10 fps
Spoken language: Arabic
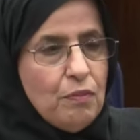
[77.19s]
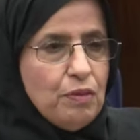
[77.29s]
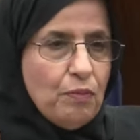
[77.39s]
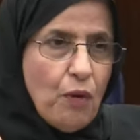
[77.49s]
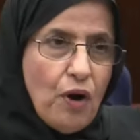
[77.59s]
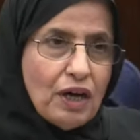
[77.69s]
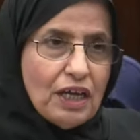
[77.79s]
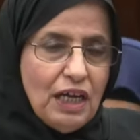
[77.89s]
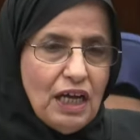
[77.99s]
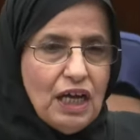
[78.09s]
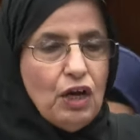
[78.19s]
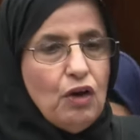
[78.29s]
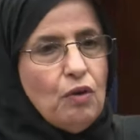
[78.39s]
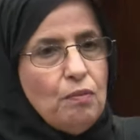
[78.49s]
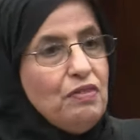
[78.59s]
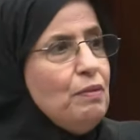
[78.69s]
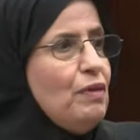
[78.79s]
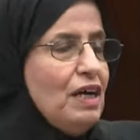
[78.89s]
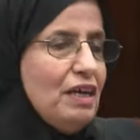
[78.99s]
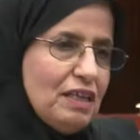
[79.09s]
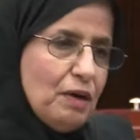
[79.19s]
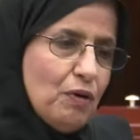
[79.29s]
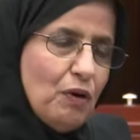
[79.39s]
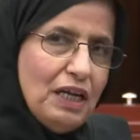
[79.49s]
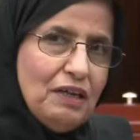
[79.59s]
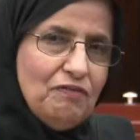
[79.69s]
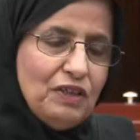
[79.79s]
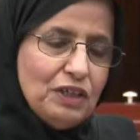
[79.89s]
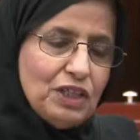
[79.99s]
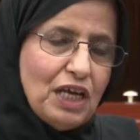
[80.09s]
بمواقعها مثل ما اهتموا الحين في